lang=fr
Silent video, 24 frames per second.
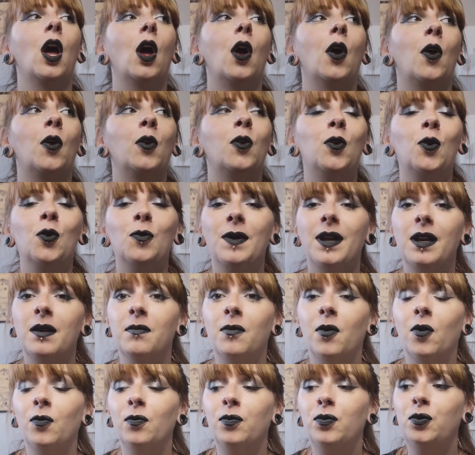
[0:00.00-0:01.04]
euh,
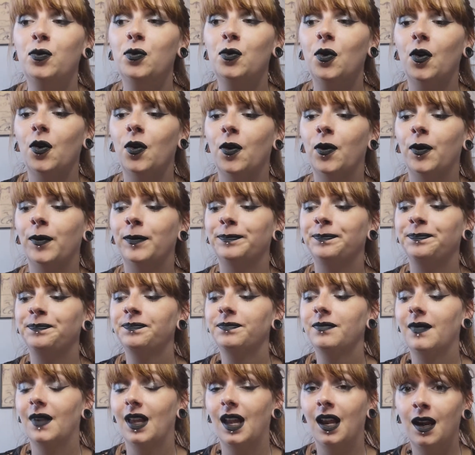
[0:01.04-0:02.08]
globalement pour euh,
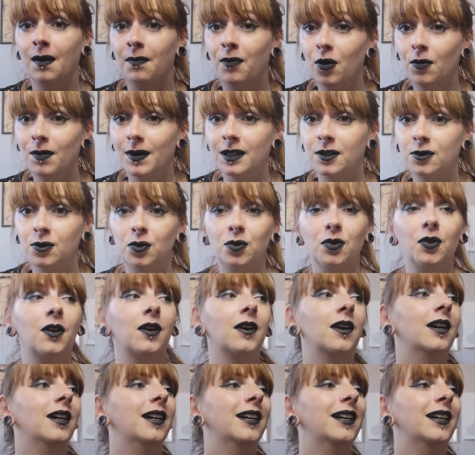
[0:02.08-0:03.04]
les peaux matures,